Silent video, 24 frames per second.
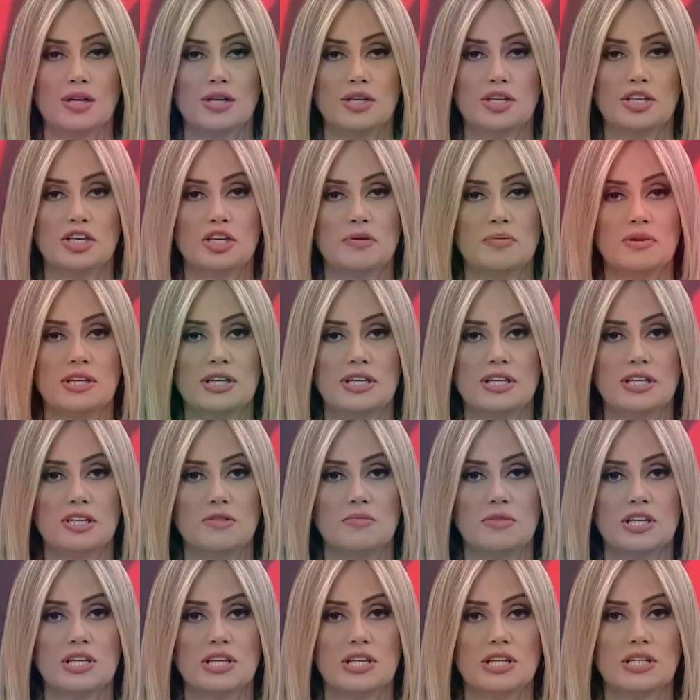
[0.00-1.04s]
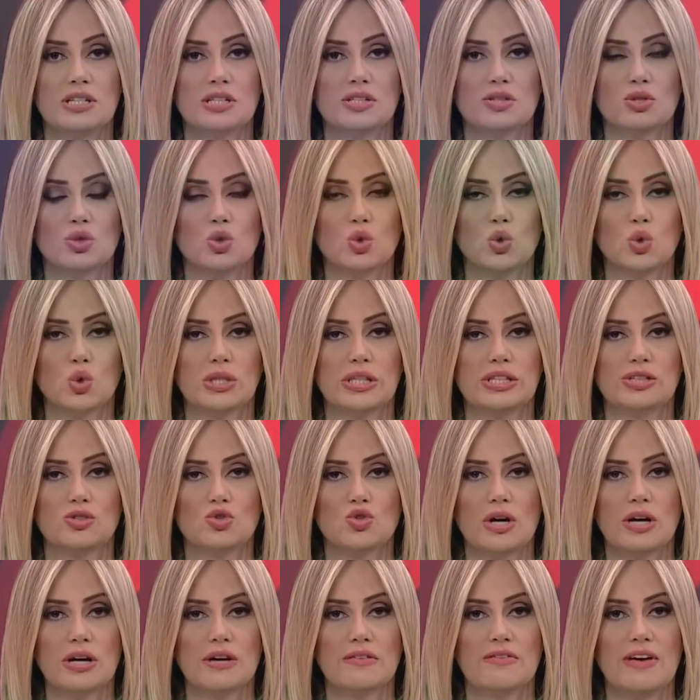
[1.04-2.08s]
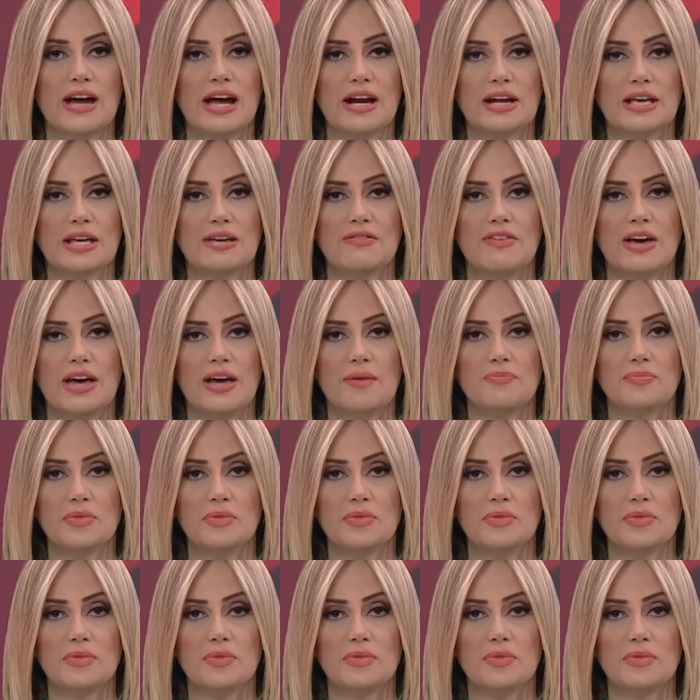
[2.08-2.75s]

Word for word: 2022 yılında uygulanacak vergi ve